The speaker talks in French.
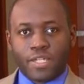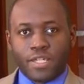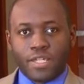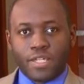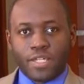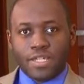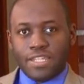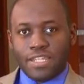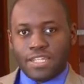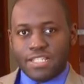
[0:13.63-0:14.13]

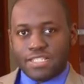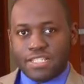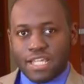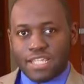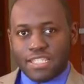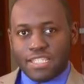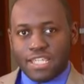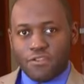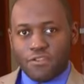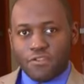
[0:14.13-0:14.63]

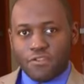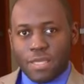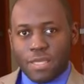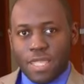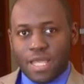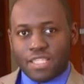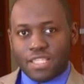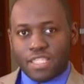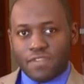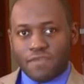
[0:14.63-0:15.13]
L'état des lieux de
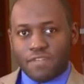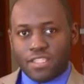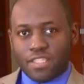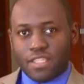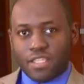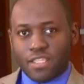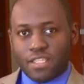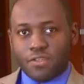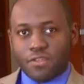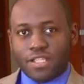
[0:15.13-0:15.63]

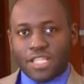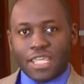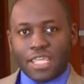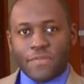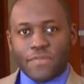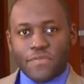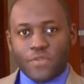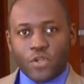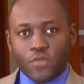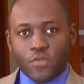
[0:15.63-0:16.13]
l'activité de
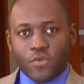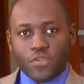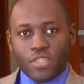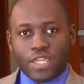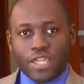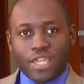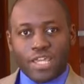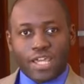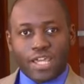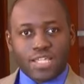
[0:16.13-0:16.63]

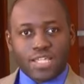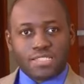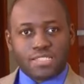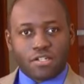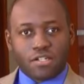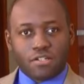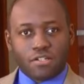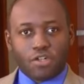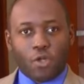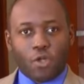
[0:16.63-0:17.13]
crypto-monnaie reste
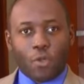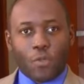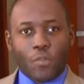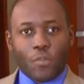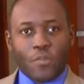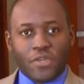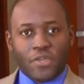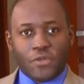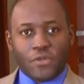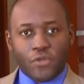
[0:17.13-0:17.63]
encore
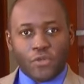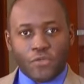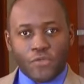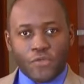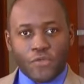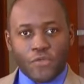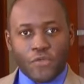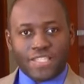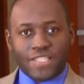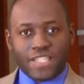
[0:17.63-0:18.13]

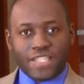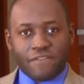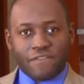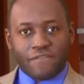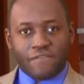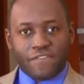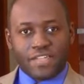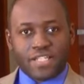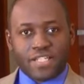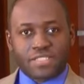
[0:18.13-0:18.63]
méconnu en
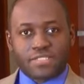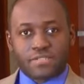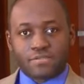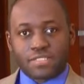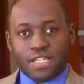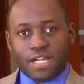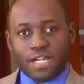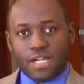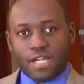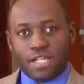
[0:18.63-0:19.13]
Afrique
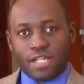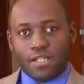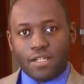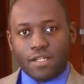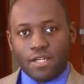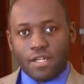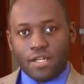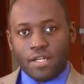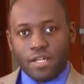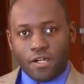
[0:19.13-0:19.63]
centrale
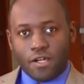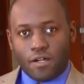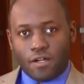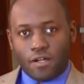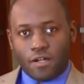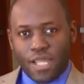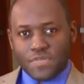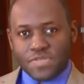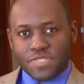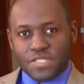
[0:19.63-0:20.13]
en
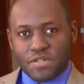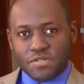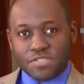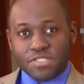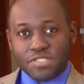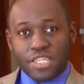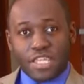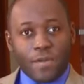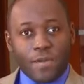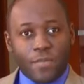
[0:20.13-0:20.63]
l'absence
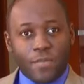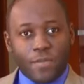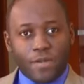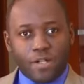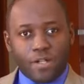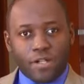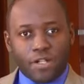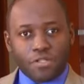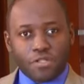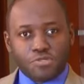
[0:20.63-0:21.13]
des
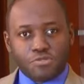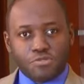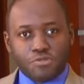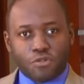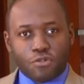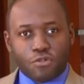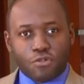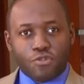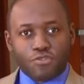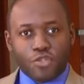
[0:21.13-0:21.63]
rapports
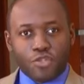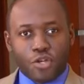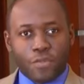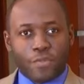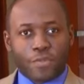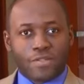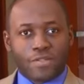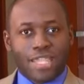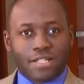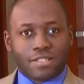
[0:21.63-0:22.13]
sur le
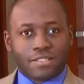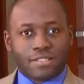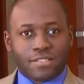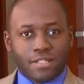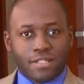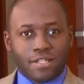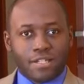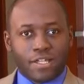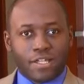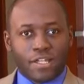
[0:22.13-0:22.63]
nombre
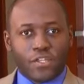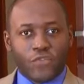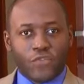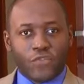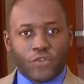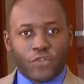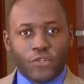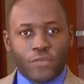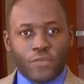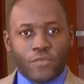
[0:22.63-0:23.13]
d'acteurs et le
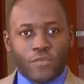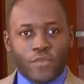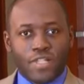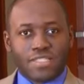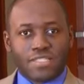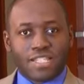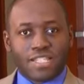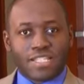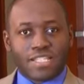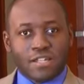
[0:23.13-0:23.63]
volume
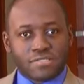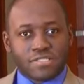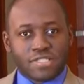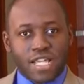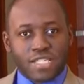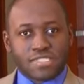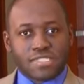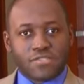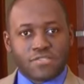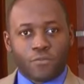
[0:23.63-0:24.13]
des
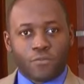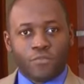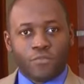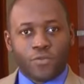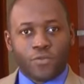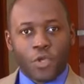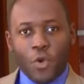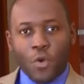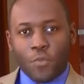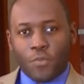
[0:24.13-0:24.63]
transactions.
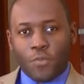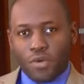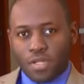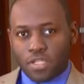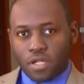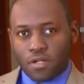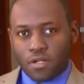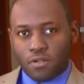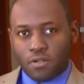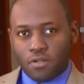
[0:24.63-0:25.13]

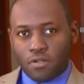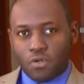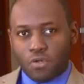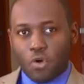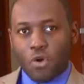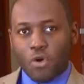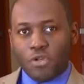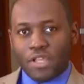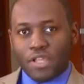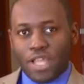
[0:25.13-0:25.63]
Pourtant,
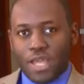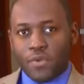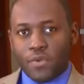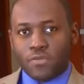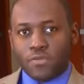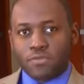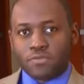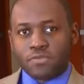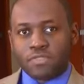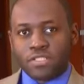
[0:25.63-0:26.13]
au
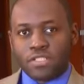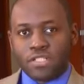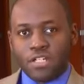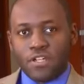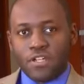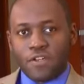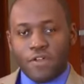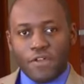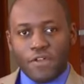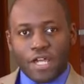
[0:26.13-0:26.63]
Cameroun,
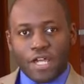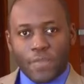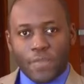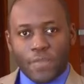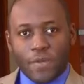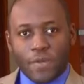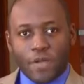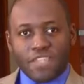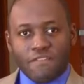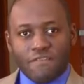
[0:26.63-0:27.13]
un
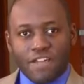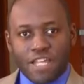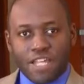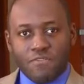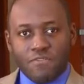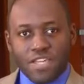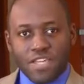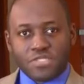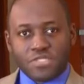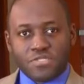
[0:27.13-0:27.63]
rapport
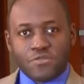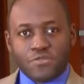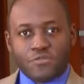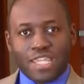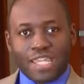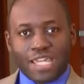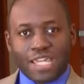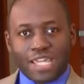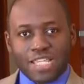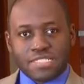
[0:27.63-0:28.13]
d'évaluation
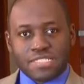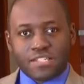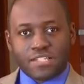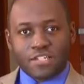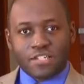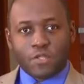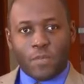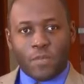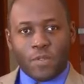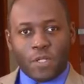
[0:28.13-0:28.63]
des risques
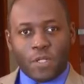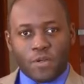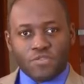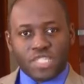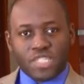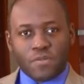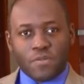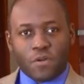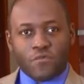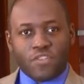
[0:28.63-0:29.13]
de
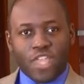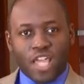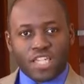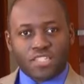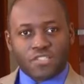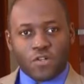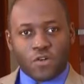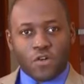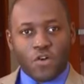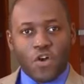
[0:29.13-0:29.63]
blanchiment
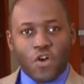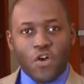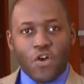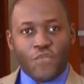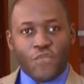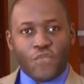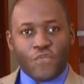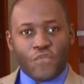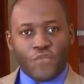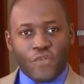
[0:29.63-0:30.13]
d'argent
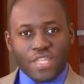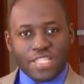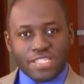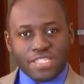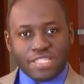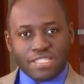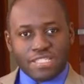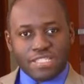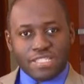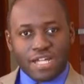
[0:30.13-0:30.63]

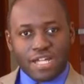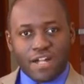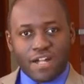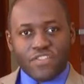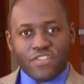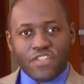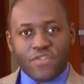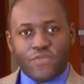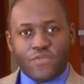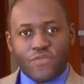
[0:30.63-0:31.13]
fait état
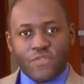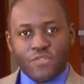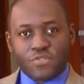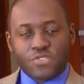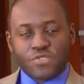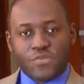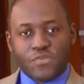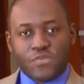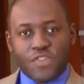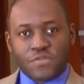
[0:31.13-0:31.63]
des flux
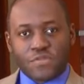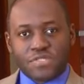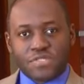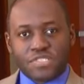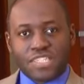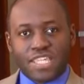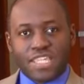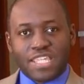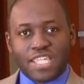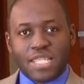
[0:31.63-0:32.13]

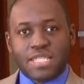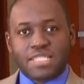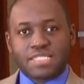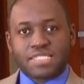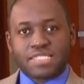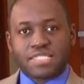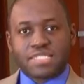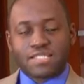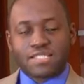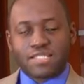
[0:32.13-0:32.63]
financiers
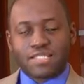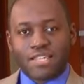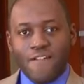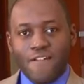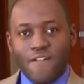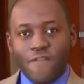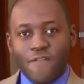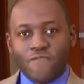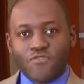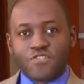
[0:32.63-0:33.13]
illicites
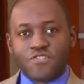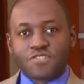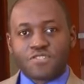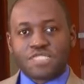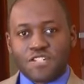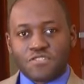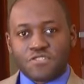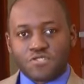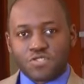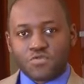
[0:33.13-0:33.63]
de
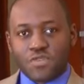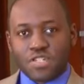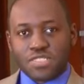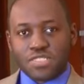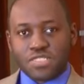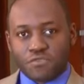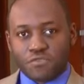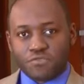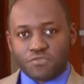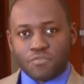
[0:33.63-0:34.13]

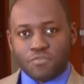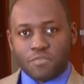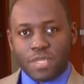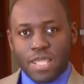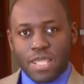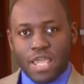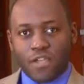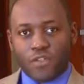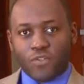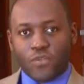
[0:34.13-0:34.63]
160
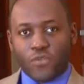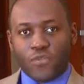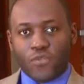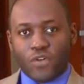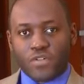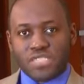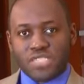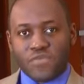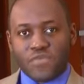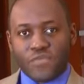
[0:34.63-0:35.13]
milliards de
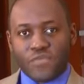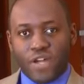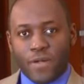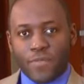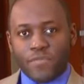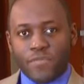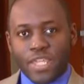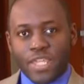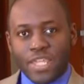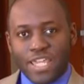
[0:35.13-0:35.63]
francs CFA
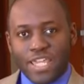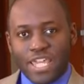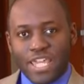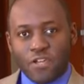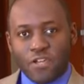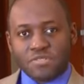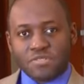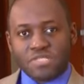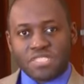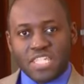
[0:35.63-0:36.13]

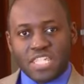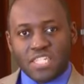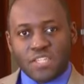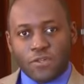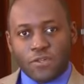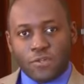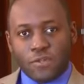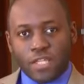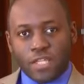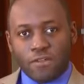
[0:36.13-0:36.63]
ayant
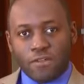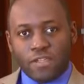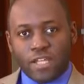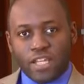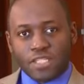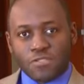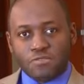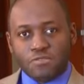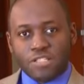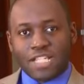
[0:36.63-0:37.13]
circulé dans le
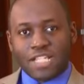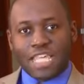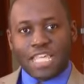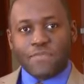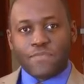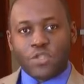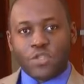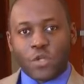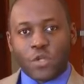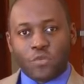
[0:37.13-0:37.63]
réseau de
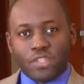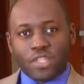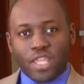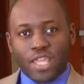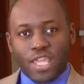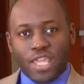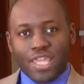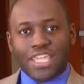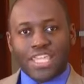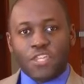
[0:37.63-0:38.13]

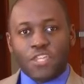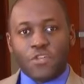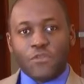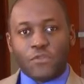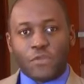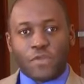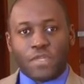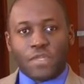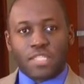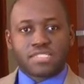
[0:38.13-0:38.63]
crypto-monnaies et
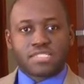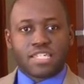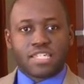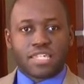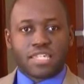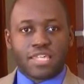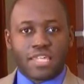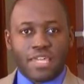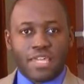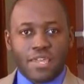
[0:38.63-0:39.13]

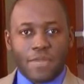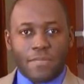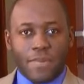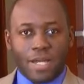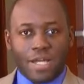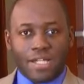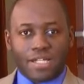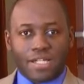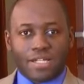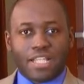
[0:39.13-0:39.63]
utilisés
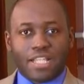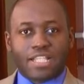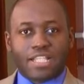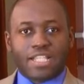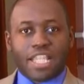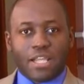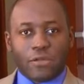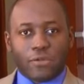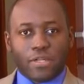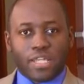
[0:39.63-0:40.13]
par des
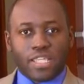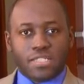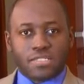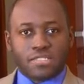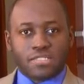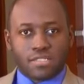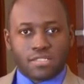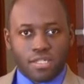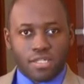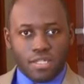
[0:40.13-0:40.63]

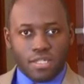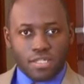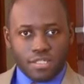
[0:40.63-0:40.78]
terroristes.